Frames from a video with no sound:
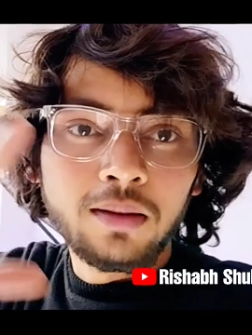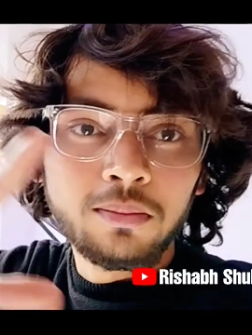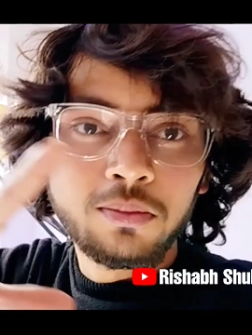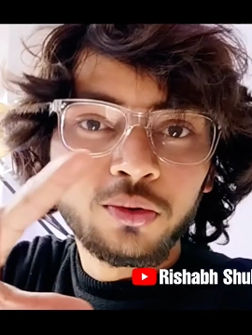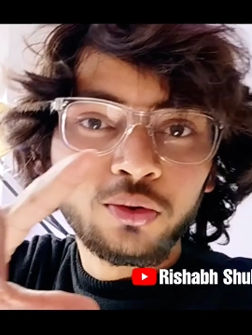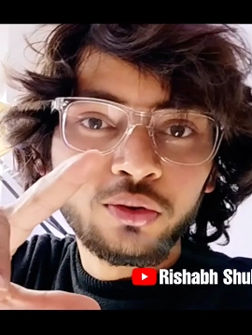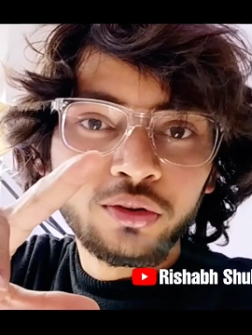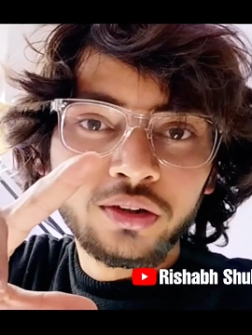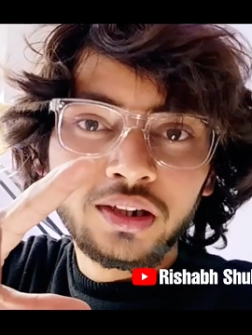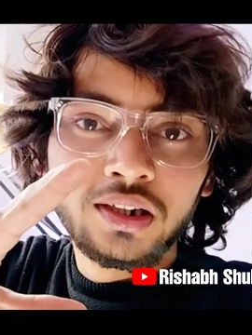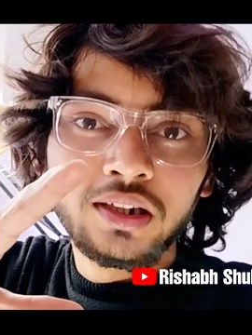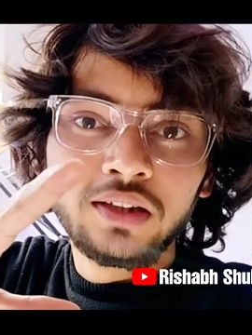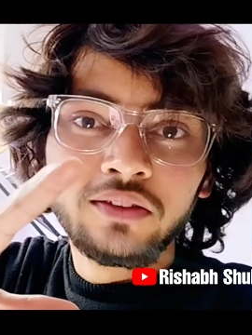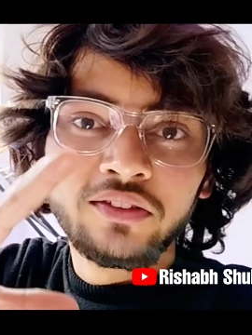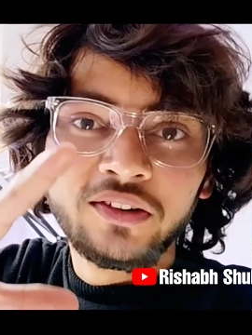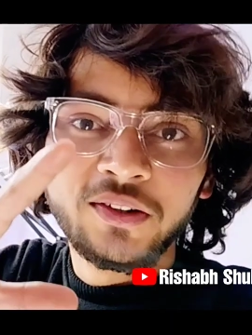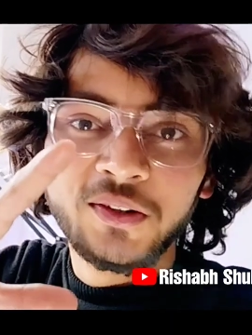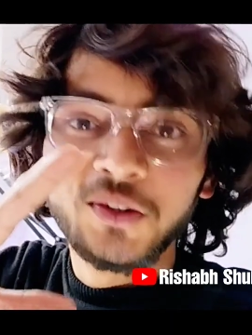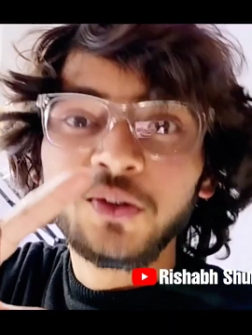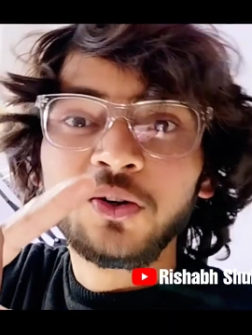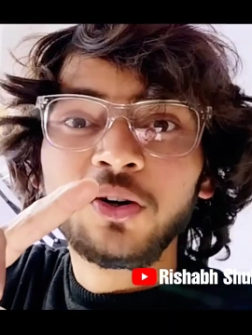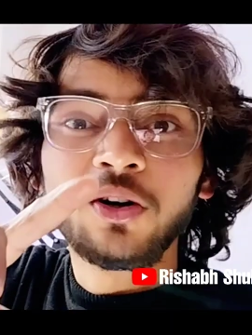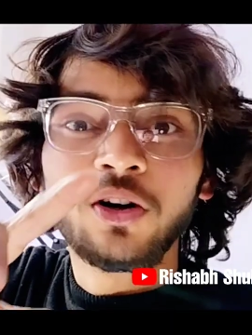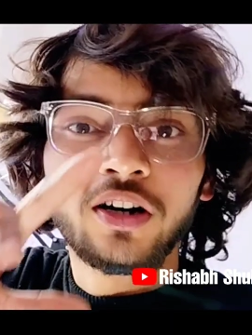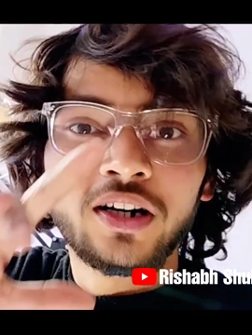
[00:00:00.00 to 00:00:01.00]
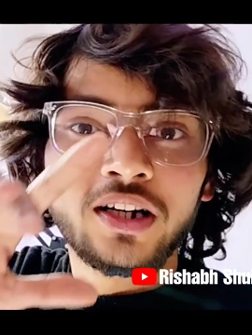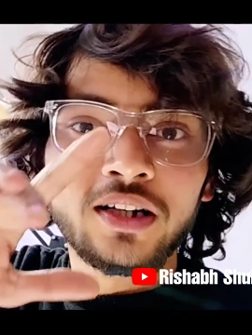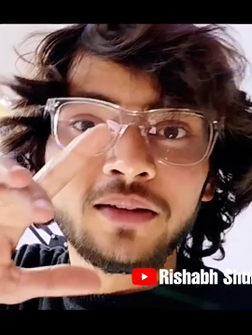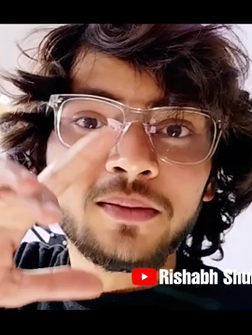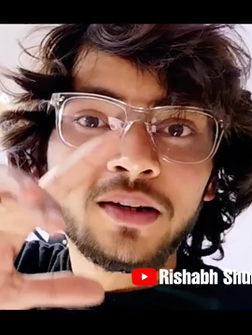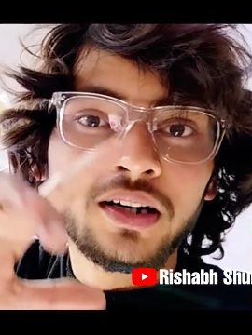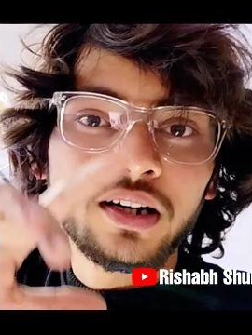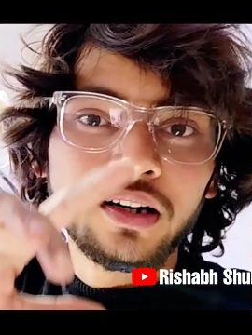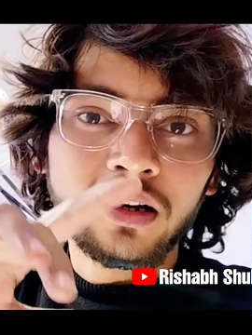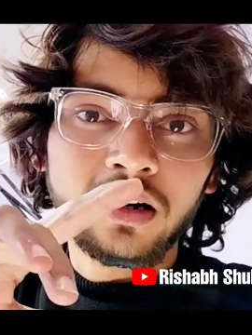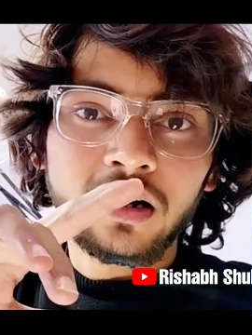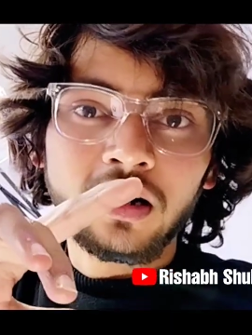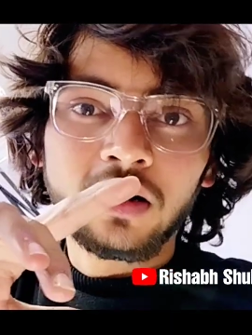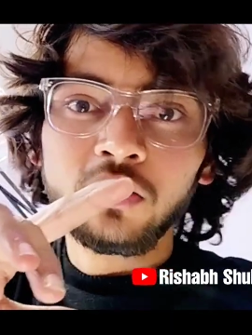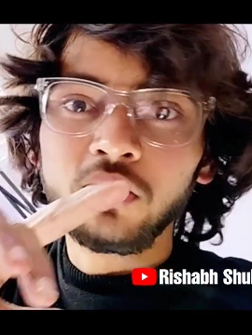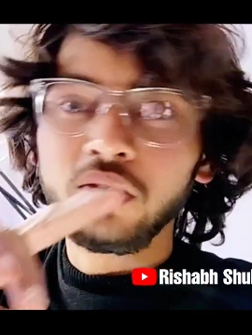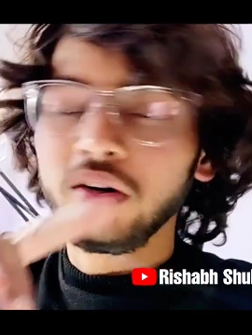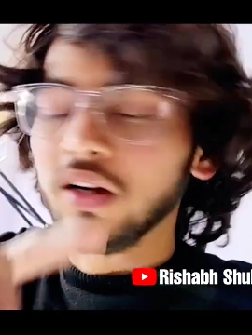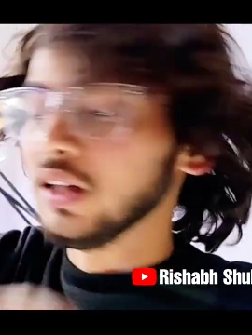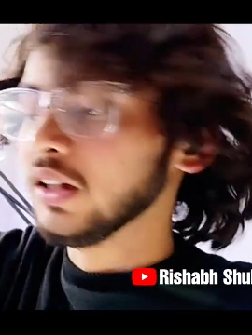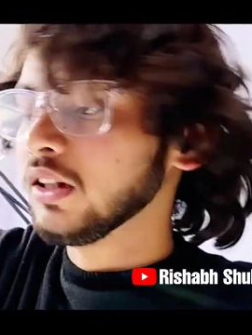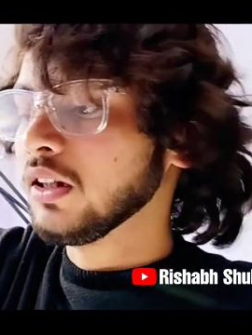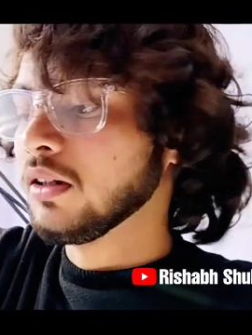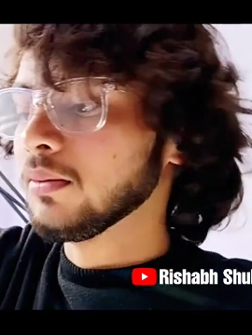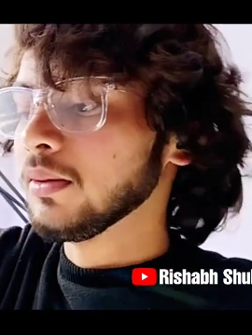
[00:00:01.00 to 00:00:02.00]
आप लोगों के लिए वीडियो रिकॉर्डिंग में कर रहा
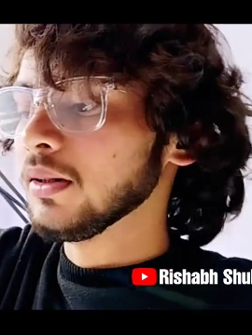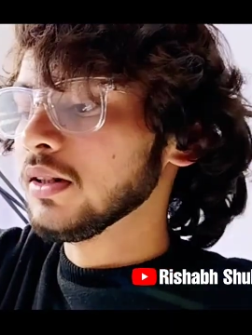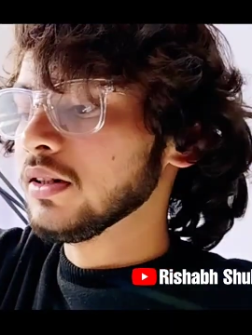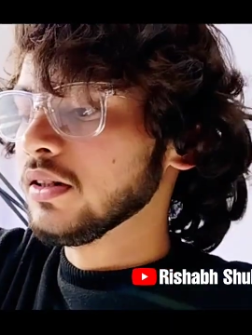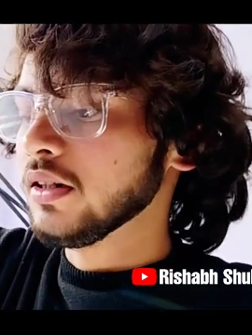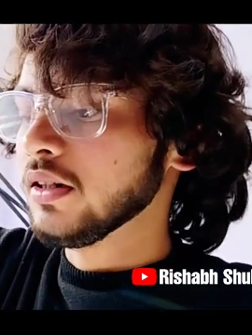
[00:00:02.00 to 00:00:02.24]
हूँ रात के